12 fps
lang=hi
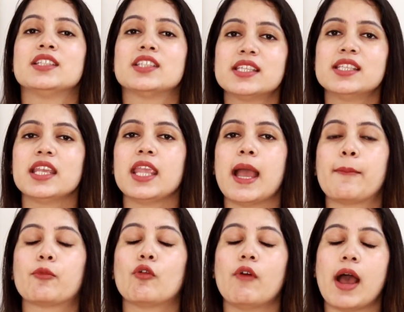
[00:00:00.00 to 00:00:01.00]
जिससे कि
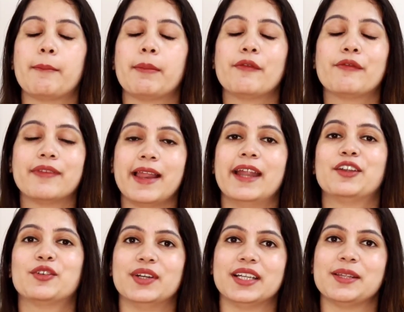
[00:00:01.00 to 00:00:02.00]
आपको वहाँ पर
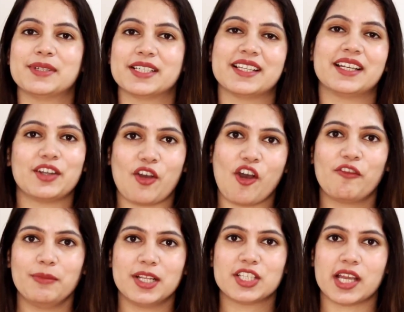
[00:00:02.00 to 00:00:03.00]
फ्लैट ट्वेंटी परसेंट परसेंट
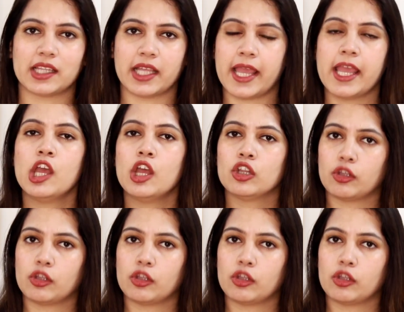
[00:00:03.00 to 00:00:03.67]
ऑफ मिल जाता है